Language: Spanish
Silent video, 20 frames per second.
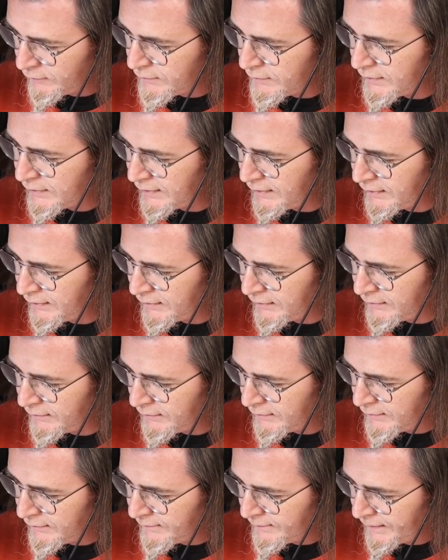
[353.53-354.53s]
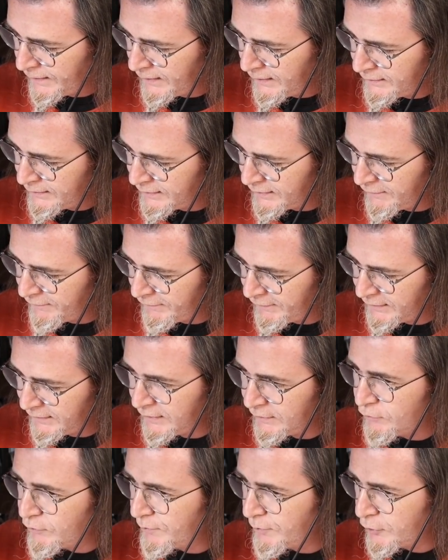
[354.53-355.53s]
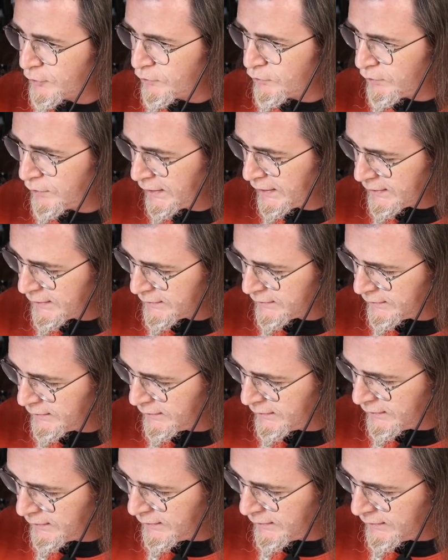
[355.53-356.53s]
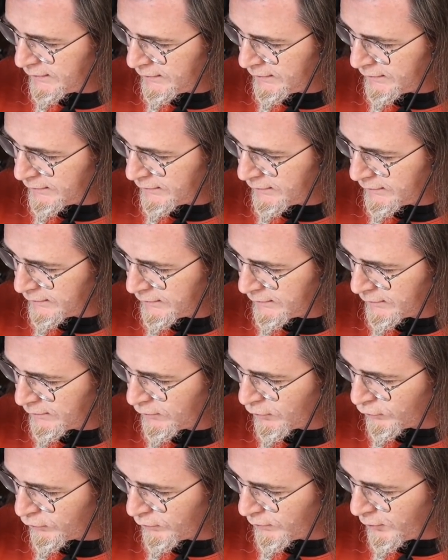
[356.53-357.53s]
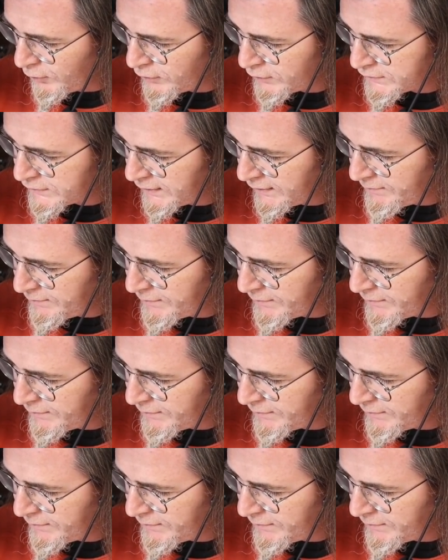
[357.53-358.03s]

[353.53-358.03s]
¿no? Y defender tu postura con humor